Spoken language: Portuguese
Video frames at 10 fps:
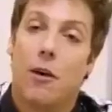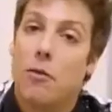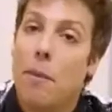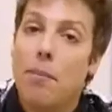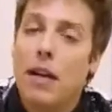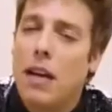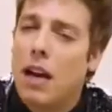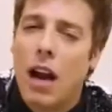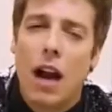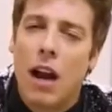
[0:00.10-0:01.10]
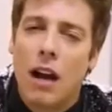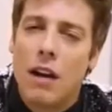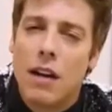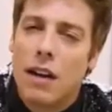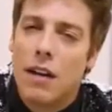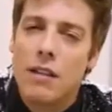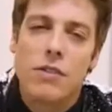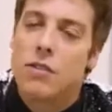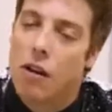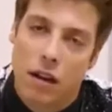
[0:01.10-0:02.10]
Eu era uma pequena
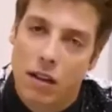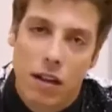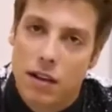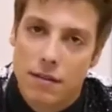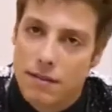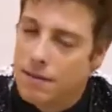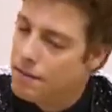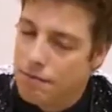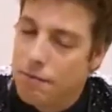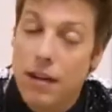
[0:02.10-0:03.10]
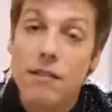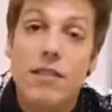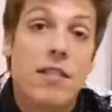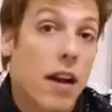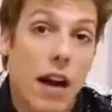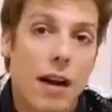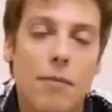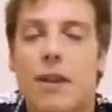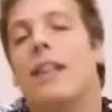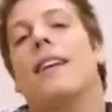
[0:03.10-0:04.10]
criançota,
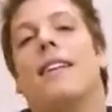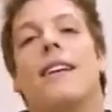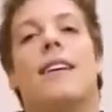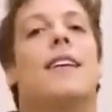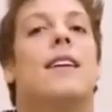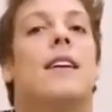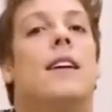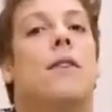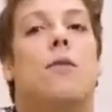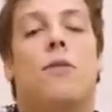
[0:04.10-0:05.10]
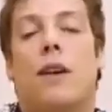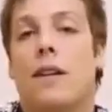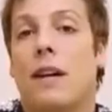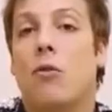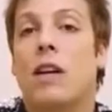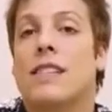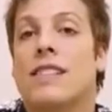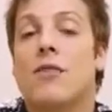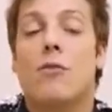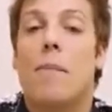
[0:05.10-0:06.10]
mancebo ainda, quando era a
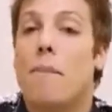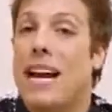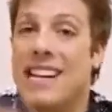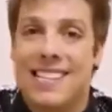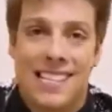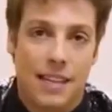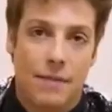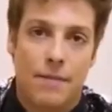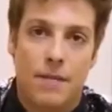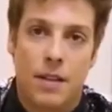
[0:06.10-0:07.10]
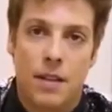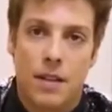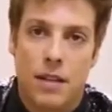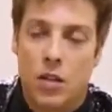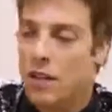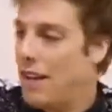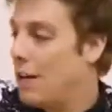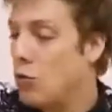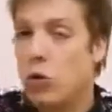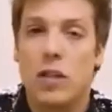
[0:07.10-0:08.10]
inauguração de uma praça. E Eu tava lá
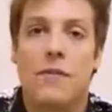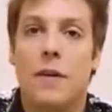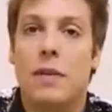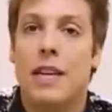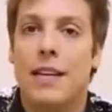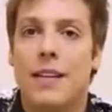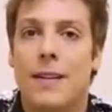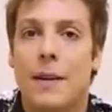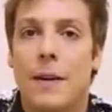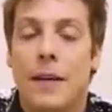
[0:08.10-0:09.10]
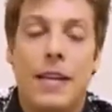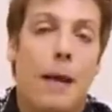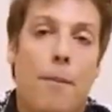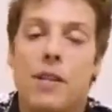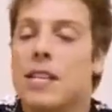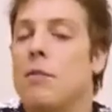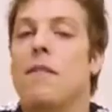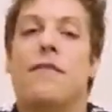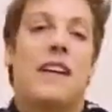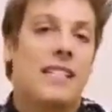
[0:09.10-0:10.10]
com toda a família e depois ia ter
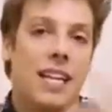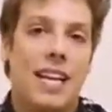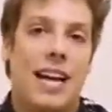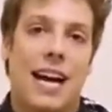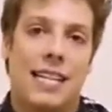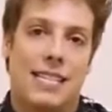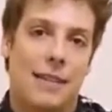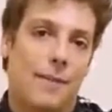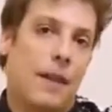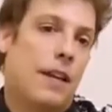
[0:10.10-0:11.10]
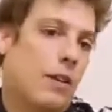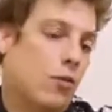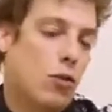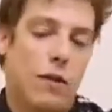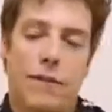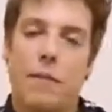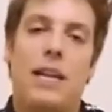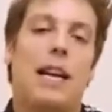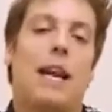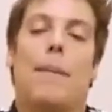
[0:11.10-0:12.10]
uma festa lá em casa. Então toda a
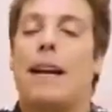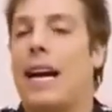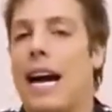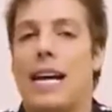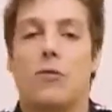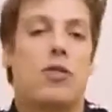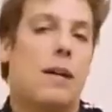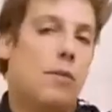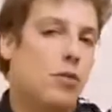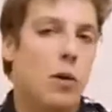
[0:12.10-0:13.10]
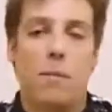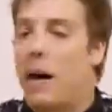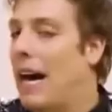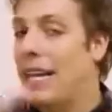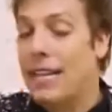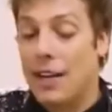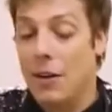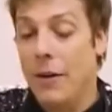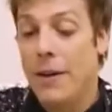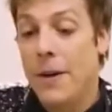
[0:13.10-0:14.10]
família ia lá para casa, com os amigos do meu pai e
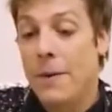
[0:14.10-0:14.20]
tal.